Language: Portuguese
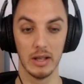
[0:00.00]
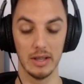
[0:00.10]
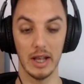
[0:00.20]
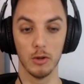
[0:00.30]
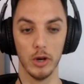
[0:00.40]

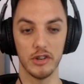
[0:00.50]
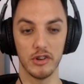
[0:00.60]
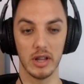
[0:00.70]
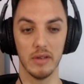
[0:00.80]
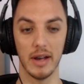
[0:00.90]
noite
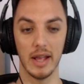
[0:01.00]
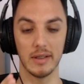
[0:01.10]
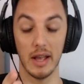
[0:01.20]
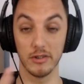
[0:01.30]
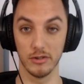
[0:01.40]
e vai até
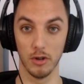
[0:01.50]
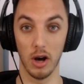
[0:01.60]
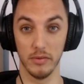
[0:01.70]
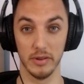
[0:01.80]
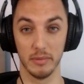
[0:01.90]
as
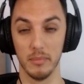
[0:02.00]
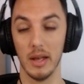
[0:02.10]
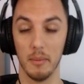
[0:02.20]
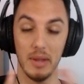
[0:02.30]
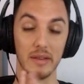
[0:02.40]
9.
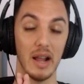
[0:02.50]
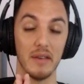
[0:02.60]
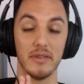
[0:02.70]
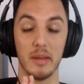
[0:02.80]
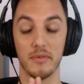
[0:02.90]
Minhas lives
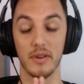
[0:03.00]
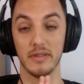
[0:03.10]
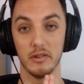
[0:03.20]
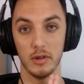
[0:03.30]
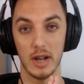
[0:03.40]
sempre vai ser
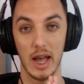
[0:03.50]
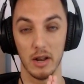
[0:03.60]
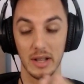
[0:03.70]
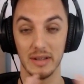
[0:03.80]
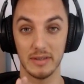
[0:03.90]
esse horário,
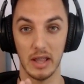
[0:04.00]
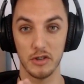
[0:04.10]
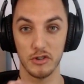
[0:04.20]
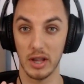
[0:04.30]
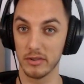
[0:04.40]
das
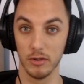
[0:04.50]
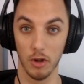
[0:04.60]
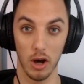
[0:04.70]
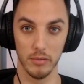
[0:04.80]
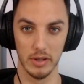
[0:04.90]
7 às
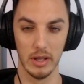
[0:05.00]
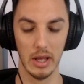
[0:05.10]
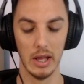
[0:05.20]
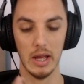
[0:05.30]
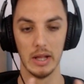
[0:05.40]
9.
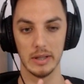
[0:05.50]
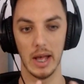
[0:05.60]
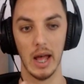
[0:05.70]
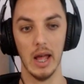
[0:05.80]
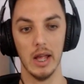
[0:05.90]

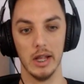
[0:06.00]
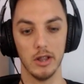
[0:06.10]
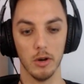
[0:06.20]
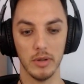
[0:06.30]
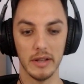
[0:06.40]
Tá?
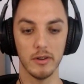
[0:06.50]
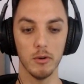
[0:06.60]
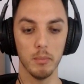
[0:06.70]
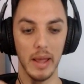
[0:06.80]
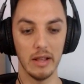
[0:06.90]
Então, nesse um
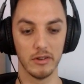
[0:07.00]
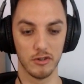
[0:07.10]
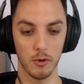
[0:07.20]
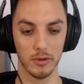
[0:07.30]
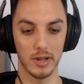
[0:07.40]
mês de
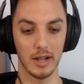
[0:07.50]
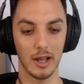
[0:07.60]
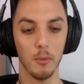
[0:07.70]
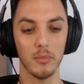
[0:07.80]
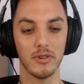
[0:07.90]
contrato, é
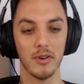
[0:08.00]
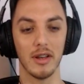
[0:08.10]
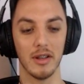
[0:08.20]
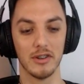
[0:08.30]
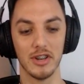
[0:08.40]
como se
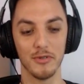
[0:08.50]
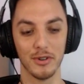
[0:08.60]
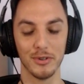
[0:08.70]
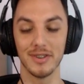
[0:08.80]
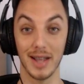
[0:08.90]
a gente fosse
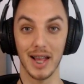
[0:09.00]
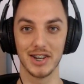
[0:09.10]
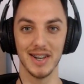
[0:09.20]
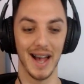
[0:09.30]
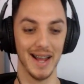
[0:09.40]
um
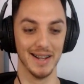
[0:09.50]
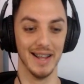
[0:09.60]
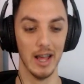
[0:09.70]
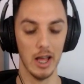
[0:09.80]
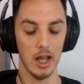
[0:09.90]
estagiário, né?
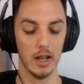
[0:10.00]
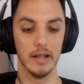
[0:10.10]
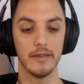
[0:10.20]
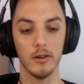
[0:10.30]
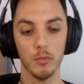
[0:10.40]

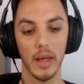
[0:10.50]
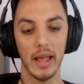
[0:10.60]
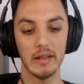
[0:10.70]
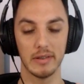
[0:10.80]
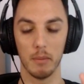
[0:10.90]
Nesse um
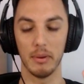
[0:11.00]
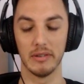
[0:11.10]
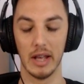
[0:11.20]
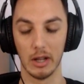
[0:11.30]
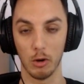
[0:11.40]
mês,
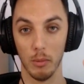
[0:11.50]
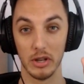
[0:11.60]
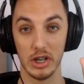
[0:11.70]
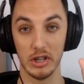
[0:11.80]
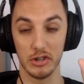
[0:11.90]
rapaziada, como a
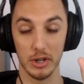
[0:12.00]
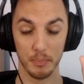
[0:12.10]
gente